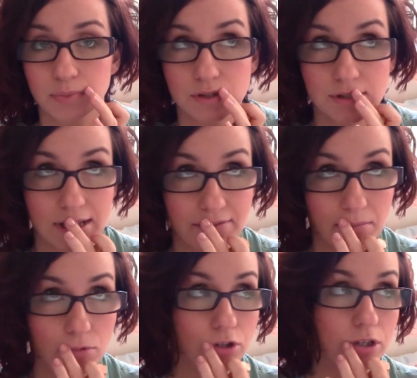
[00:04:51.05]

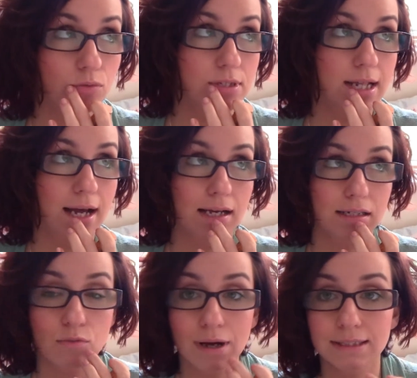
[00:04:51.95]
Pozostawia moje
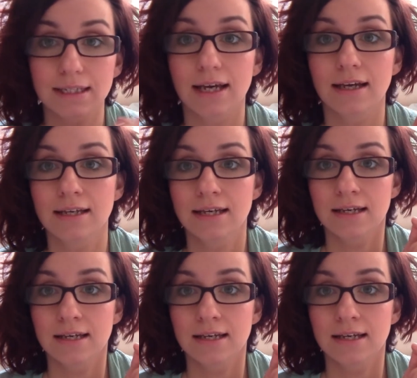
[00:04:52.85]
usta gładkie